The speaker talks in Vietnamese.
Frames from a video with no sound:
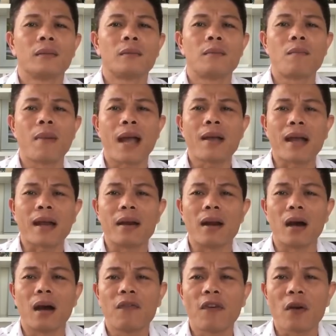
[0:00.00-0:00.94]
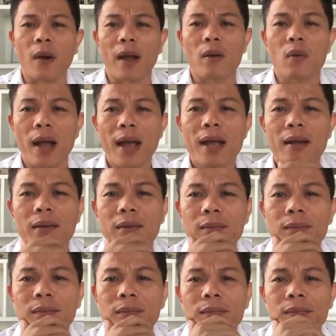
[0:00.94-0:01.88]
mấy anh đỡ phải quậy quá
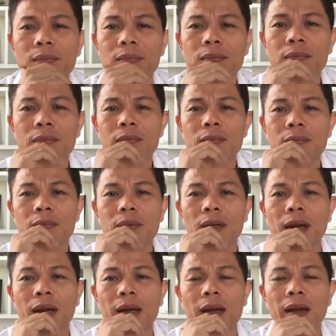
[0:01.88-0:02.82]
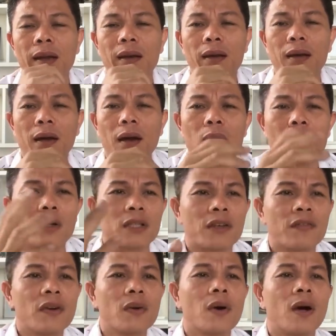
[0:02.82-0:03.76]
à đúng rồi
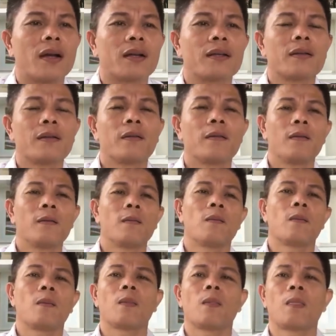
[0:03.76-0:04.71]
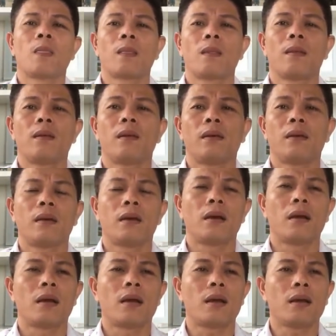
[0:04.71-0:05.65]
chị phú ơi
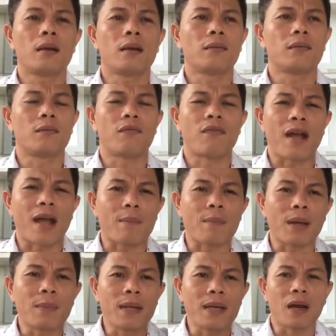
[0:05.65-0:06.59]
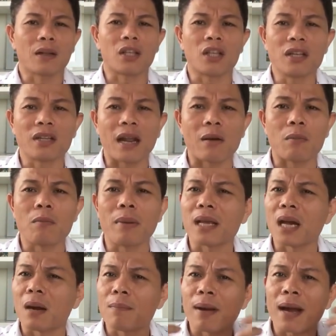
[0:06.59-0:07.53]
đó và bây giờ thì như thế nào
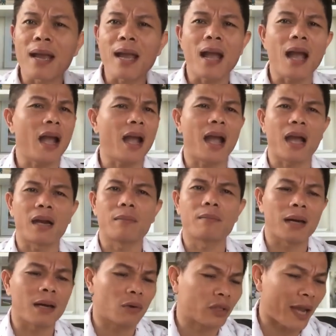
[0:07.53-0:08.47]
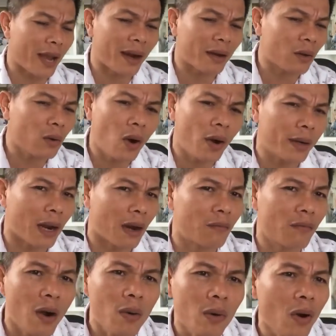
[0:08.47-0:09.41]
bây giờ mấy anh bắt đầu sản anh cũng huy
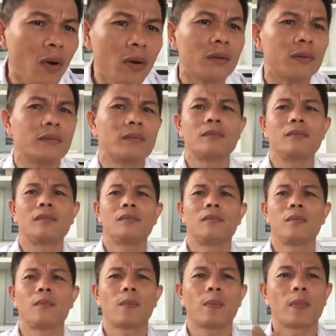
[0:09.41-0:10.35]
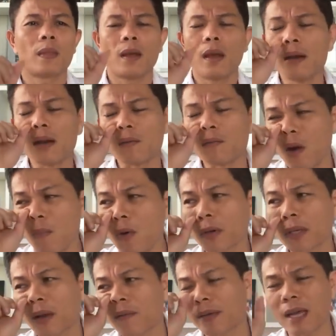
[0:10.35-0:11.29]
động vốn luôn huy động vốn
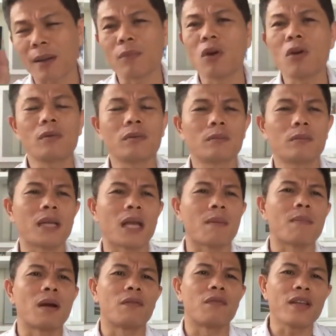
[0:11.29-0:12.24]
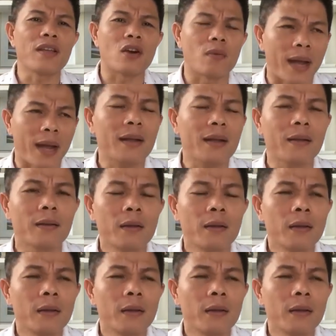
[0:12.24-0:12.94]
100 phần trăm luôn bây giờ mình ví dụ bạn